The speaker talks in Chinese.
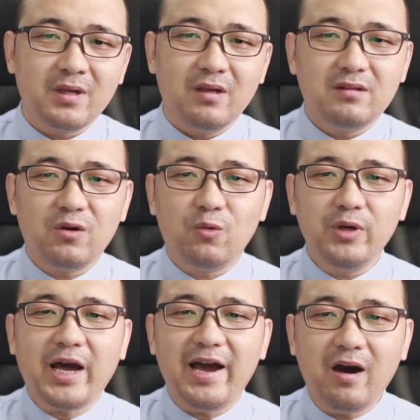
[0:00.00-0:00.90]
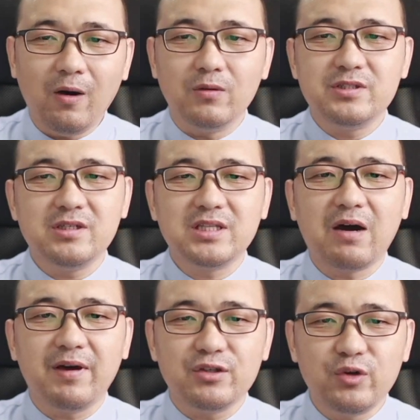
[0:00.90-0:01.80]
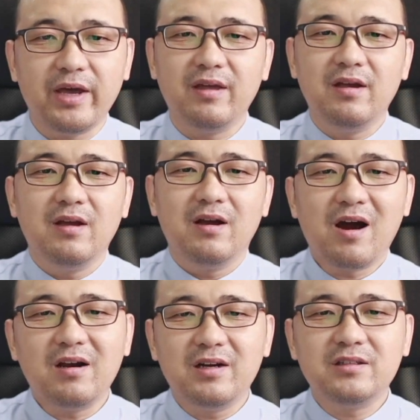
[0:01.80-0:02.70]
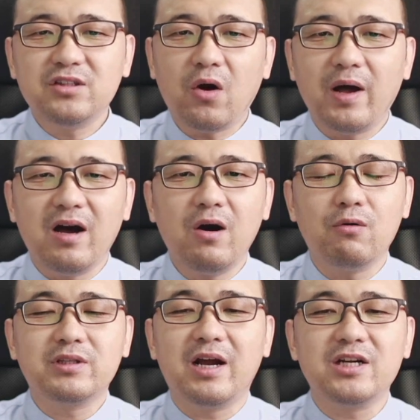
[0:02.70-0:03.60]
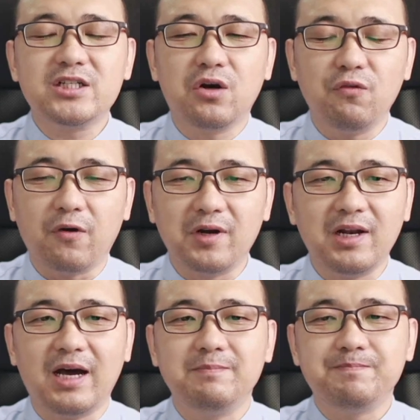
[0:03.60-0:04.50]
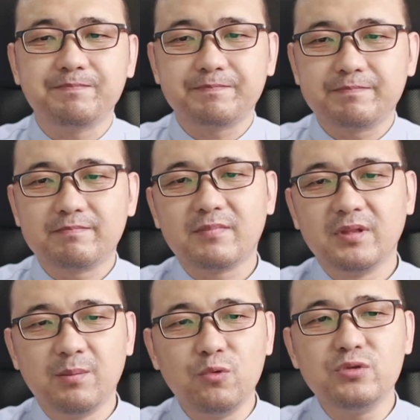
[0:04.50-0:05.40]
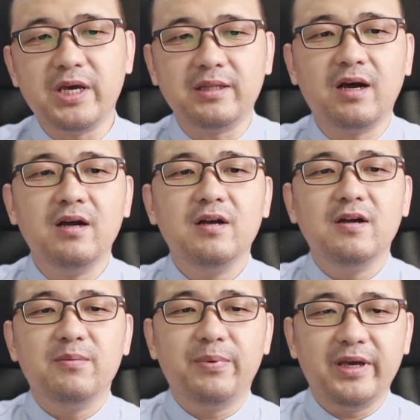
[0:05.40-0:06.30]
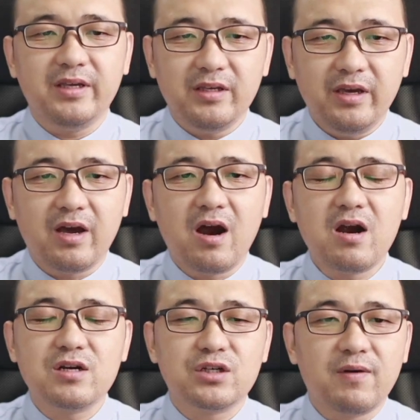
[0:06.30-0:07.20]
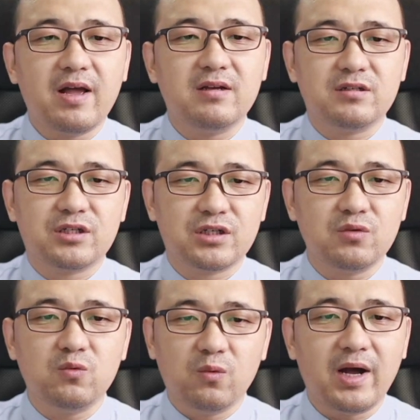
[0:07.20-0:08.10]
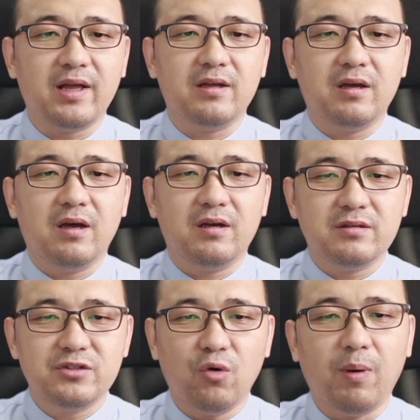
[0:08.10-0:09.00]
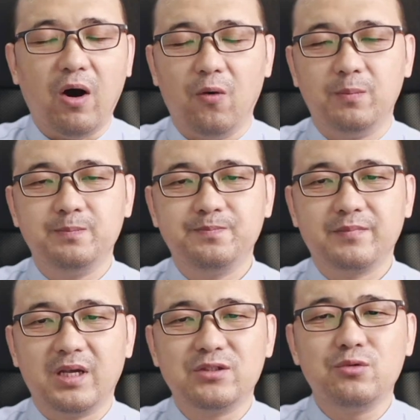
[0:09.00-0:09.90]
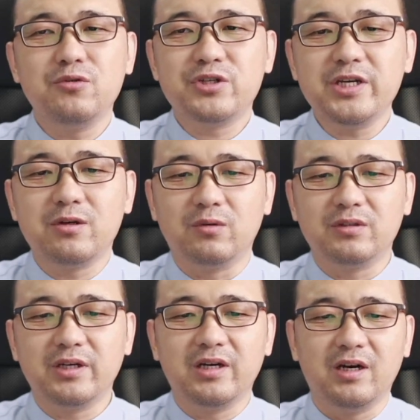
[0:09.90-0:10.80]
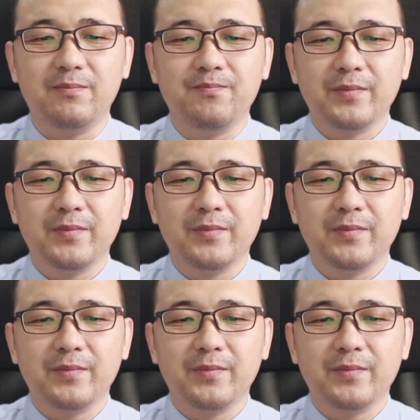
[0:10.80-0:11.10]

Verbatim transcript: 那回台后进行大外宣，二人到案后当然矢口否认了。那目前呢被以20万、15万交保。那对于这种这个